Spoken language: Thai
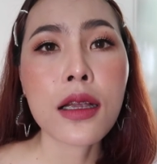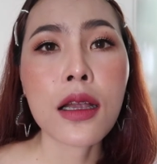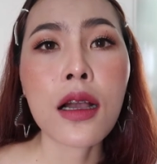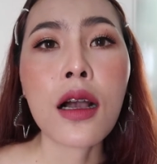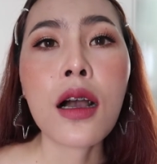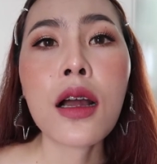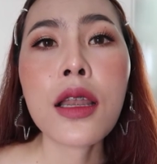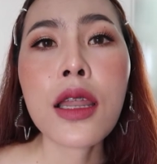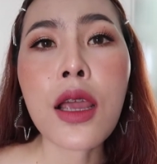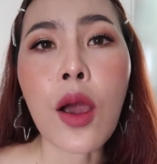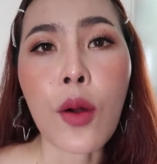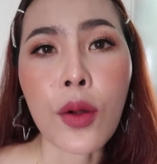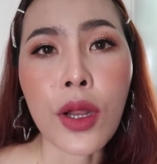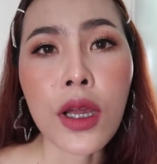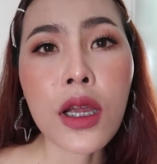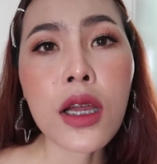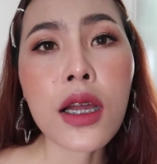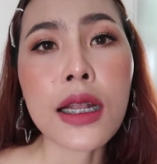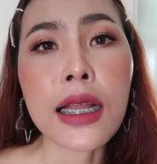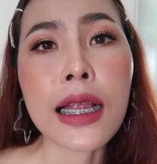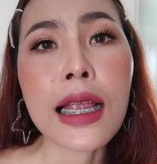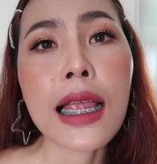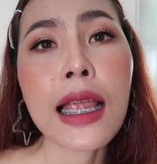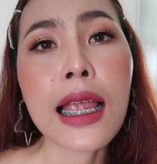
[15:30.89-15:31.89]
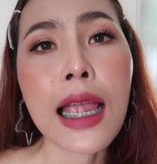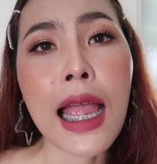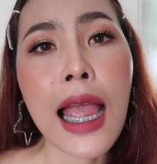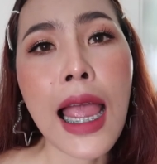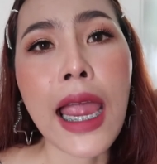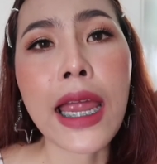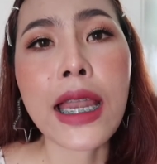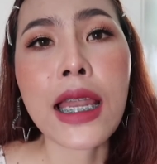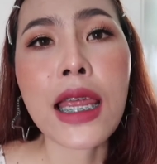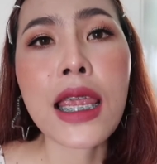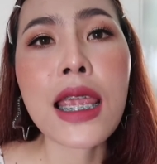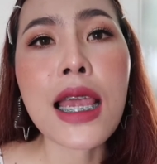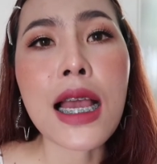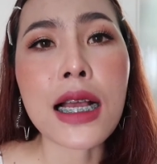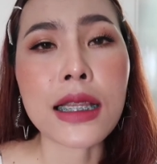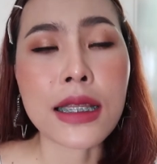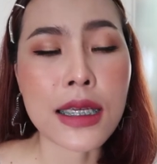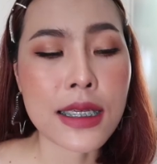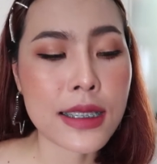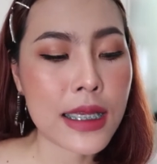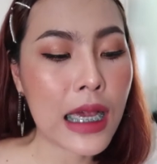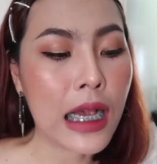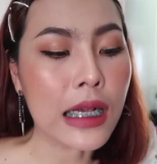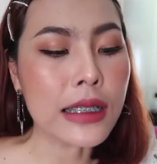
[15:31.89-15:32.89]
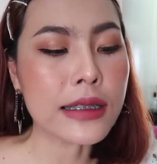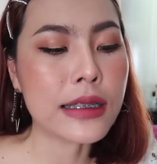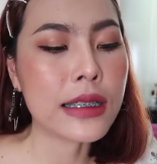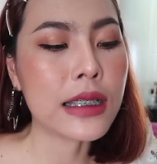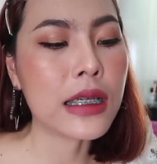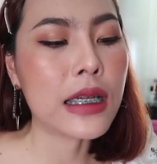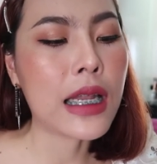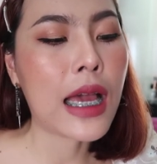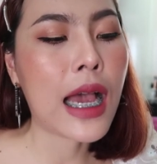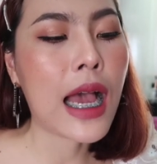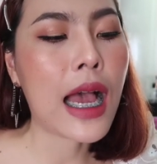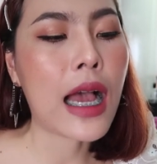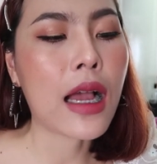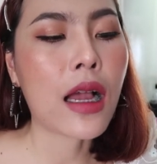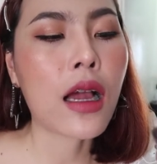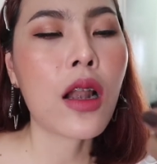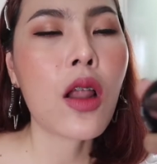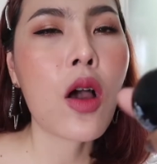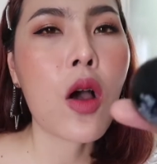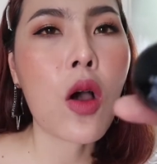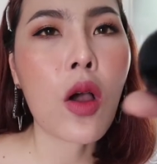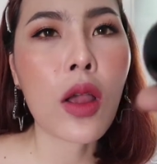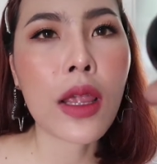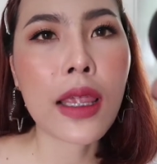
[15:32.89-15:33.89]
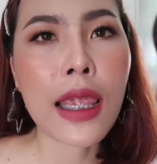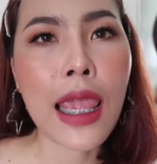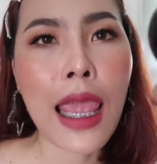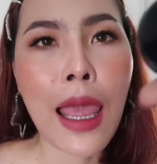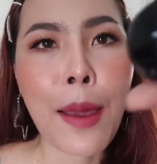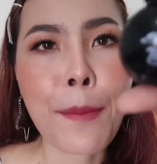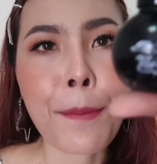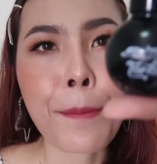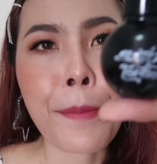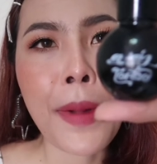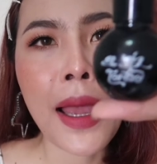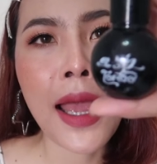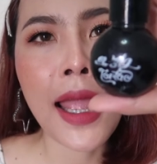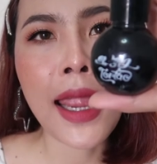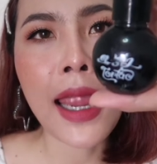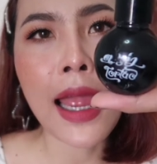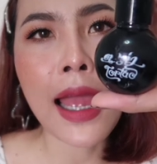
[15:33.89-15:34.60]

ก็เดี๋ยวถ้าเกิดใครที่อยากจะสั่งซื้อนะคะก็ลองแคปไป